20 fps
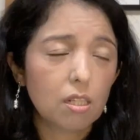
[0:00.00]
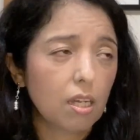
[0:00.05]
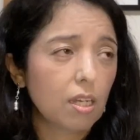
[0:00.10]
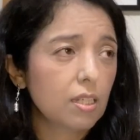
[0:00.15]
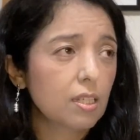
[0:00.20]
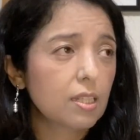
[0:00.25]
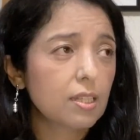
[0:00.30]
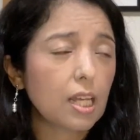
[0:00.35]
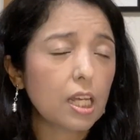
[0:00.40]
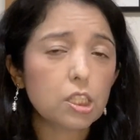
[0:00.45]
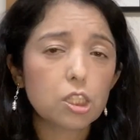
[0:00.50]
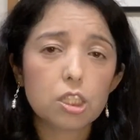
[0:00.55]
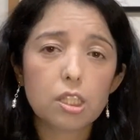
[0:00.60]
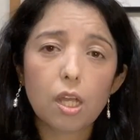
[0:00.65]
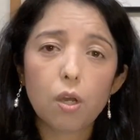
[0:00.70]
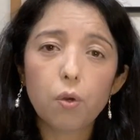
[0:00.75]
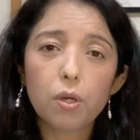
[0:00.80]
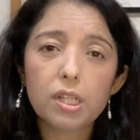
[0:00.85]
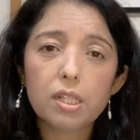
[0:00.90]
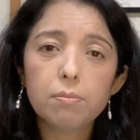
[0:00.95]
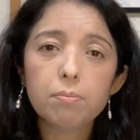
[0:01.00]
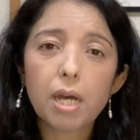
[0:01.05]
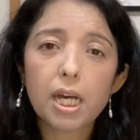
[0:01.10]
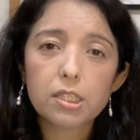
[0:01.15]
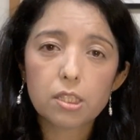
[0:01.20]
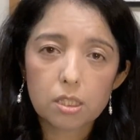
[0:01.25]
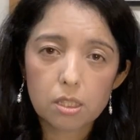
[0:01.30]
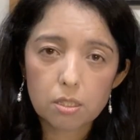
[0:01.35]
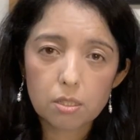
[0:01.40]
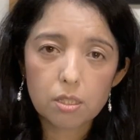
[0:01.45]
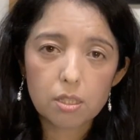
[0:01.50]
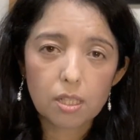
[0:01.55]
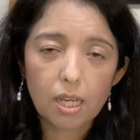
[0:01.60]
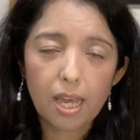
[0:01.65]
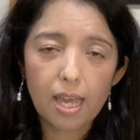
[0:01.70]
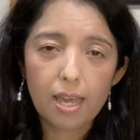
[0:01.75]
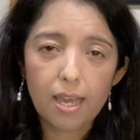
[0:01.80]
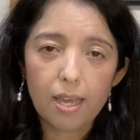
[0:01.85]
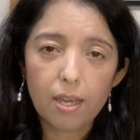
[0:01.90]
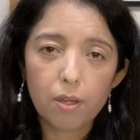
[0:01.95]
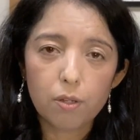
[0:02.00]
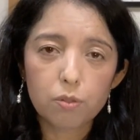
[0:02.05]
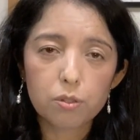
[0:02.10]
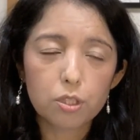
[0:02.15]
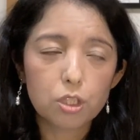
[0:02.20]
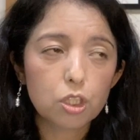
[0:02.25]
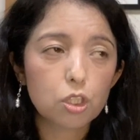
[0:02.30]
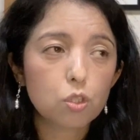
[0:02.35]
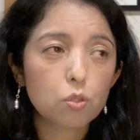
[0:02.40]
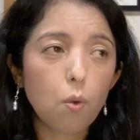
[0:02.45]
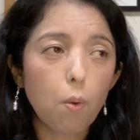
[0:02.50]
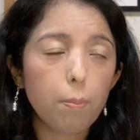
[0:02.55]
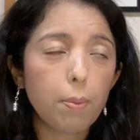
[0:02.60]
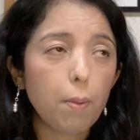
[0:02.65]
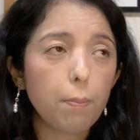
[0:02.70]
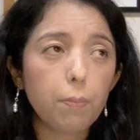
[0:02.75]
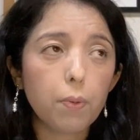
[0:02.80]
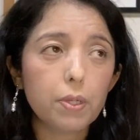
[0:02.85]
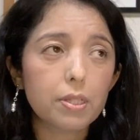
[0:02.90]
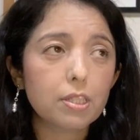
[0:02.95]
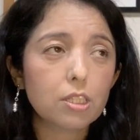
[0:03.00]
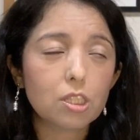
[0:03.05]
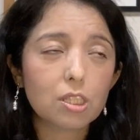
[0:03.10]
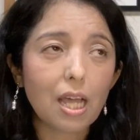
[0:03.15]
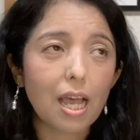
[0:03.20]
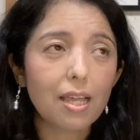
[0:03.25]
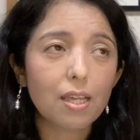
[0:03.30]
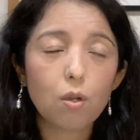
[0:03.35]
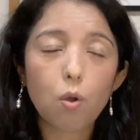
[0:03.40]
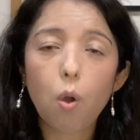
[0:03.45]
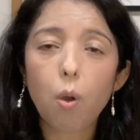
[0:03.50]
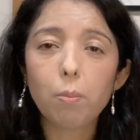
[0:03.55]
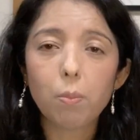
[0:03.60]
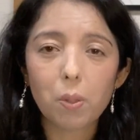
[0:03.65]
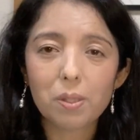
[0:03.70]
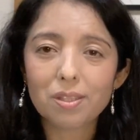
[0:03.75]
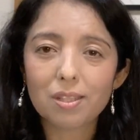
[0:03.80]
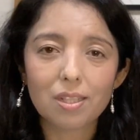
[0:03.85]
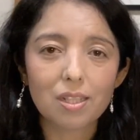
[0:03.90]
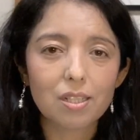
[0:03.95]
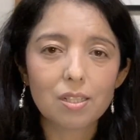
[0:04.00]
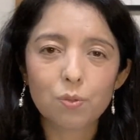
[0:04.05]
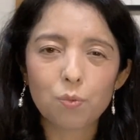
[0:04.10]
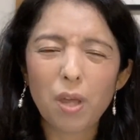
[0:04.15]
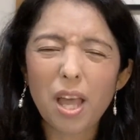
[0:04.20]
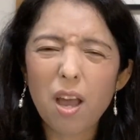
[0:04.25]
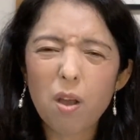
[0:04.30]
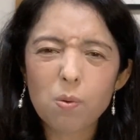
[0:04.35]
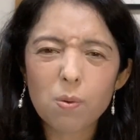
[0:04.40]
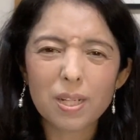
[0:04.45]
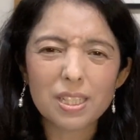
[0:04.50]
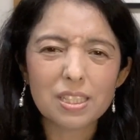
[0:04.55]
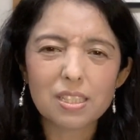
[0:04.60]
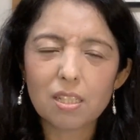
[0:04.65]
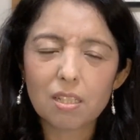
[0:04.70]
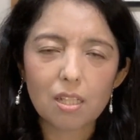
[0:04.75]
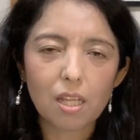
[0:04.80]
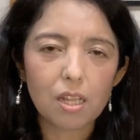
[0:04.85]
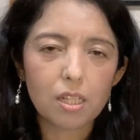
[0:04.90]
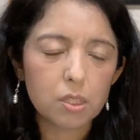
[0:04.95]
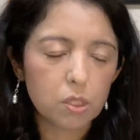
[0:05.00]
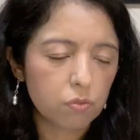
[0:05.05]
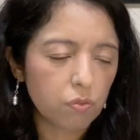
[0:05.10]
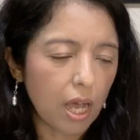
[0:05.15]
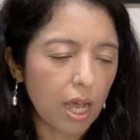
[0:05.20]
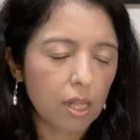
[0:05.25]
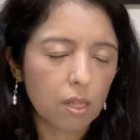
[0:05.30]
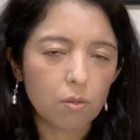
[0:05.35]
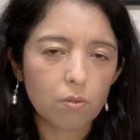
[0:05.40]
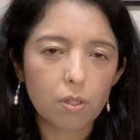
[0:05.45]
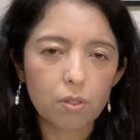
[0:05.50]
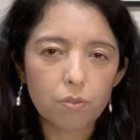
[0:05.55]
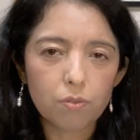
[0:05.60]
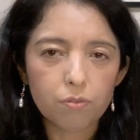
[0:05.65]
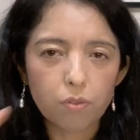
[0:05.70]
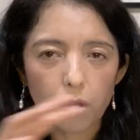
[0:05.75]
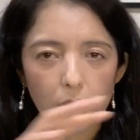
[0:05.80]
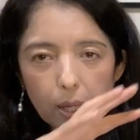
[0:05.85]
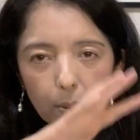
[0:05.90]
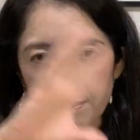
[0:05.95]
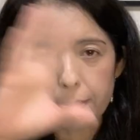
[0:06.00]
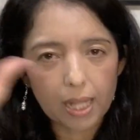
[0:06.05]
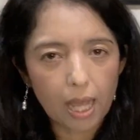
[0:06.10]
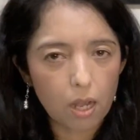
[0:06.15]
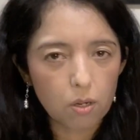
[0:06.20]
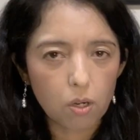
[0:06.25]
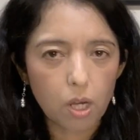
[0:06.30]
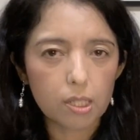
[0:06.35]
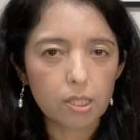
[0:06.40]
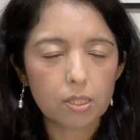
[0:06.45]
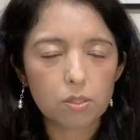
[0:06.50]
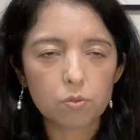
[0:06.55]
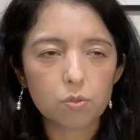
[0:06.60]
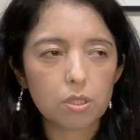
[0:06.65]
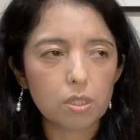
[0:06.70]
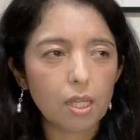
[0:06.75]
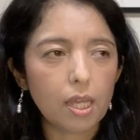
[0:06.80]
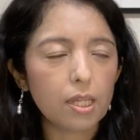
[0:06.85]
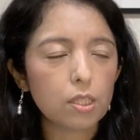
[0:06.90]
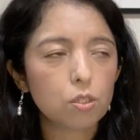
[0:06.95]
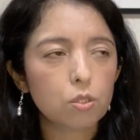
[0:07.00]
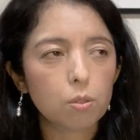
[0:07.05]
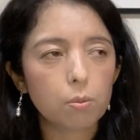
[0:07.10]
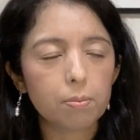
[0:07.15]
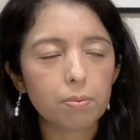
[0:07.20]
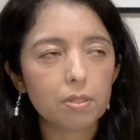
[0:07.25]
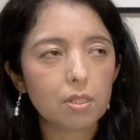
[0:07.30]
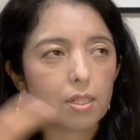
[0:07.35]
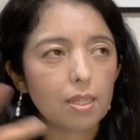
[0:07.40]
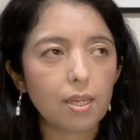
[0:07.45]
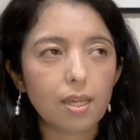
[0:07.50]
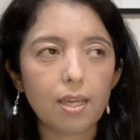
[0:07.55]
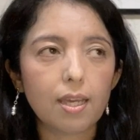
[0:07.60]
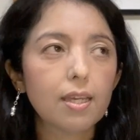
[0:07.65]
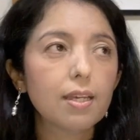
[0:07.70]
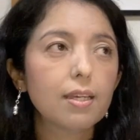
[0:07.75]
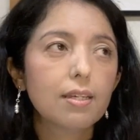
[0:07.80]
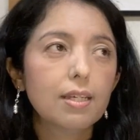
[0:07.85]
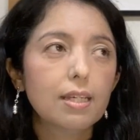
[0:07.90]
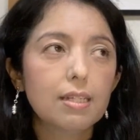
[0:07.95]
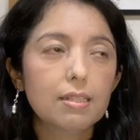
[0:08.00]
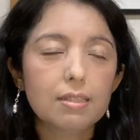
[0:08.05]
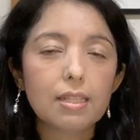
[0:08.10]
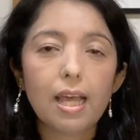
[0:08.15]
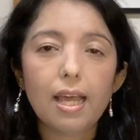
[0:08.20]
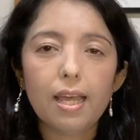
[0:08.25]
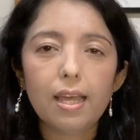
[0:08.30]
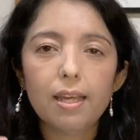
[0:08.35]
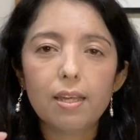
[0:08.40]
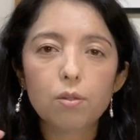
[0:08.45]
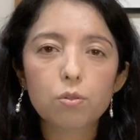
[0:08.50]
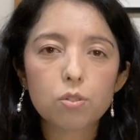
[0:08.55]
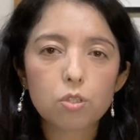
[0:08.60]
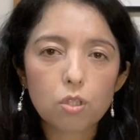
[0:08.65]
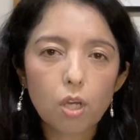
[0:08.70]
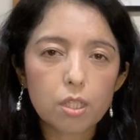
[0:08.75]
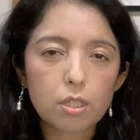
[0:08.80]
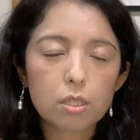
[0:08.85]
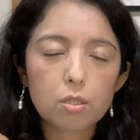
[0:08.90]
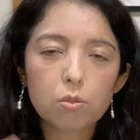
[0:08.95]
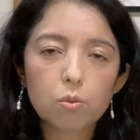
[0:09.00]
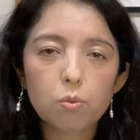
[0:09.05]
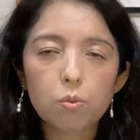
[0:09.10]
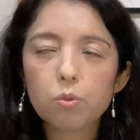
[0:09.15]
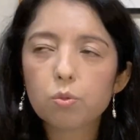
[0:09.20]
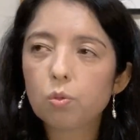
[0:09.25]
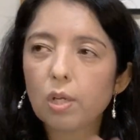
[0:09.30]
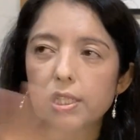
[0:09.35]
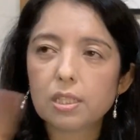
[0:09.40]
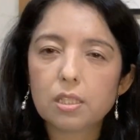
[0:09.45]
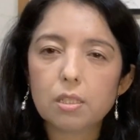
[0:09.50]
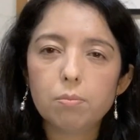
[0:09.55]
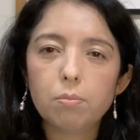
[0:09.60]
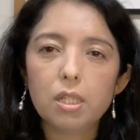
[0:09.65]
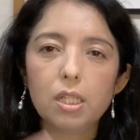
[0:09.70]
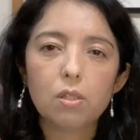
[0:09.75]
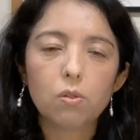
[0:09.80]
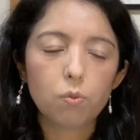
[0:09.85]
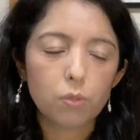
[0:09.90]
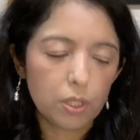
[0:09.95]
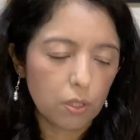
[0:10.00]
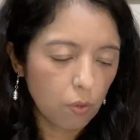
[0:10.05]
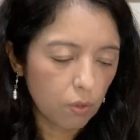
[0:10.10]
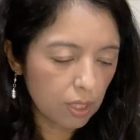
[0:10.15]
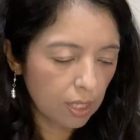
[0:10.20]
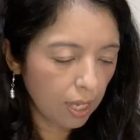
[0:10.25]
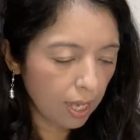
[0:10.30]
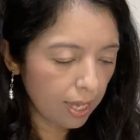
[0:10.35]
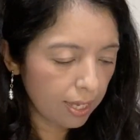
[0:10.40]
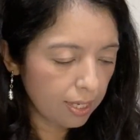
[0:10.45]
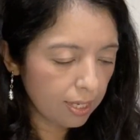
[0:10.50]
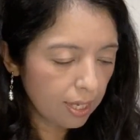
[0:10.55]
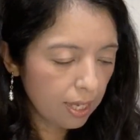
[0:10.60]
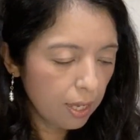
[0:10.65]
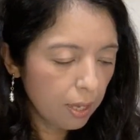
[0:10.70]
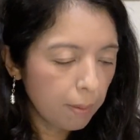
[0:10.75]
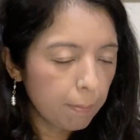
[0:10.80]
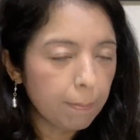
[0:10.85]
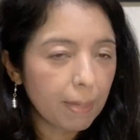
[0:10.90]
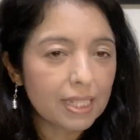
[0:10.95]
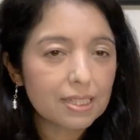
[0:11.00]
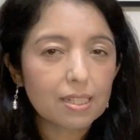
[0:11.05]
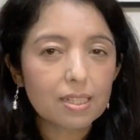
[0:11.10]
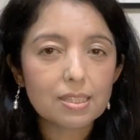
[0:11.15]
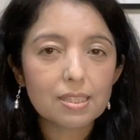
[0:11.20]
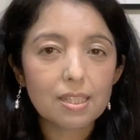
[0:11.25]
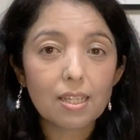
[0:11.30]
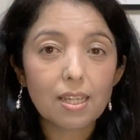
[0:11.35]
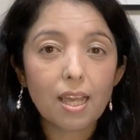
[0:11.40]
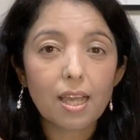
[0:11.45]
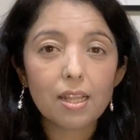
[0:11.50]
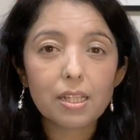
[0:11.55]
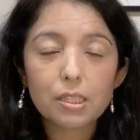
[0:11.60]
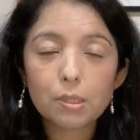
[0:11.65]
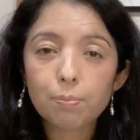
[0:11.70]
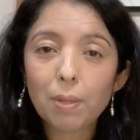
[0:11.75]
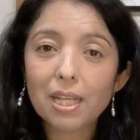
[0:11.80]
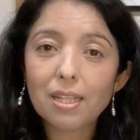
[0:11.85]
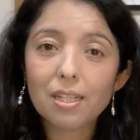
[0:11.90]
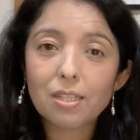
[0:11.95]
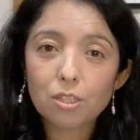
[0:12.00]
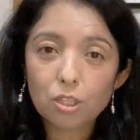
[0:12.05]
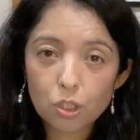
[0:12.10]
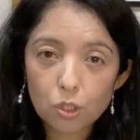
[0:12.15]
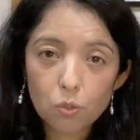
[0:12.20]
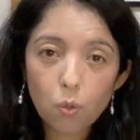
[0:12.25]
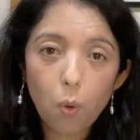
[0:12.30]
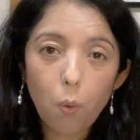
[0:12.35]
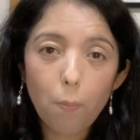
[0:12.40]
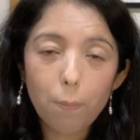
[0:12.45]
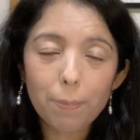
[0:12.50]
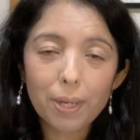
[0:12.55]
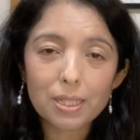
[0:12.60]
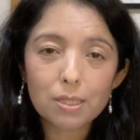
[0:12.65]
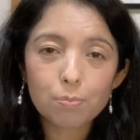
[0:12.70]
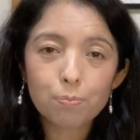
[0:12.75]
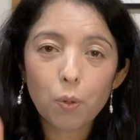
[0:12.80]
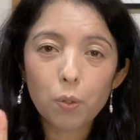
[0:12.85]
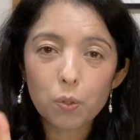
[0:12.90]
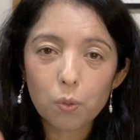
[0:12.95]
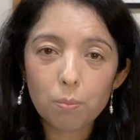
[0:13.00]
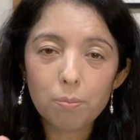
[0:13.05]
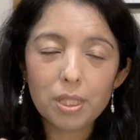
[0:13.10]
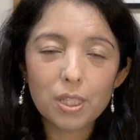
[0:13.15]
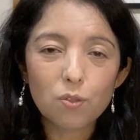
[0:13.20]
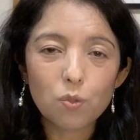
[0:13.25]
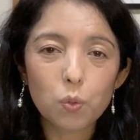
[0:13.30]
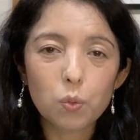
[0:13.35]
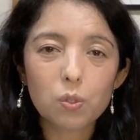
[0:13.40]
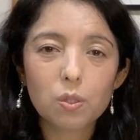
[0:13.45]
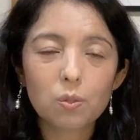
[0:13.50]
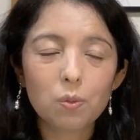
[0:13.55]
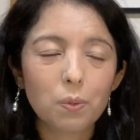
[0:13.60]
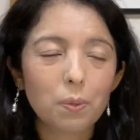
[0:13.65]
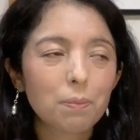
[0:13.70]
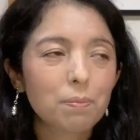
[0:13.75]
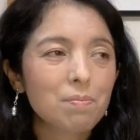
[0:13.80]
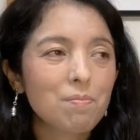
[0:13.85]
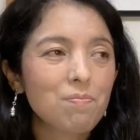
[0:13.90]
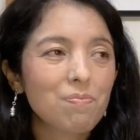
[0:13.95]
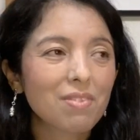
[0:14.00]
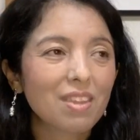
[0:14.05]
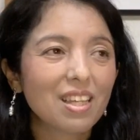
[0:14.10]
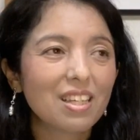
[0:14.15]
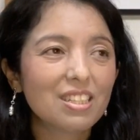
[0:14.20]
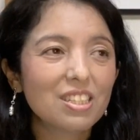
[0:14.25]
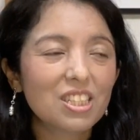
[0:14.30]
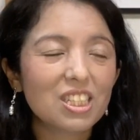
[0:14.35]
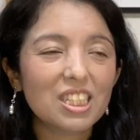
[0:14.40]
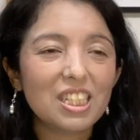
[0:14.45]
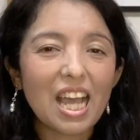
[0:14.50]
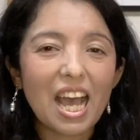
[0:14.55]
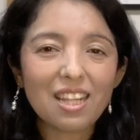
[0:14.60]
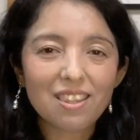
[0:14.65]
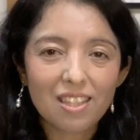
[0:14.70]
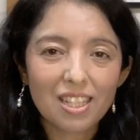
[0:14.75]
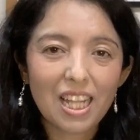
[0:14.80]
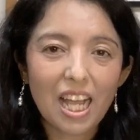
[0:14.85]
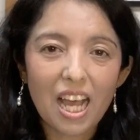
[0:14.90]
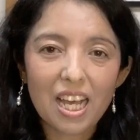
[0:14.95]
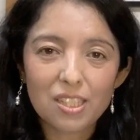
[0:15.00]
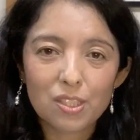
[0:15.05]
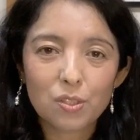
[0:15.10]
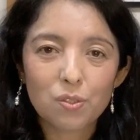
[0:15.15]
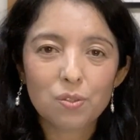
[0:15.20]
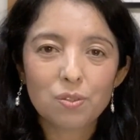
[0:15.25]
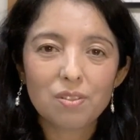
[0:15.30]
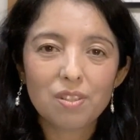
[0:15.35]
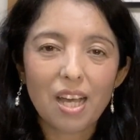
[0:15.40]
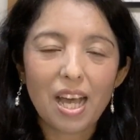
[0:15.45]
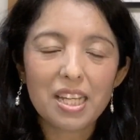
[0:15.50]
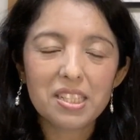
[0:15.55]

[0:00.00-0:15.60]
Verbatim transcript: itashteorimasu, é, desculpe por estar incomodando. É algo assim que eles falam. Eu não vou lembrar agora do texto, porque né, eu só escuto, assimilo e ok. Mas assim, eles pedem desculpas por um minuto de atraso.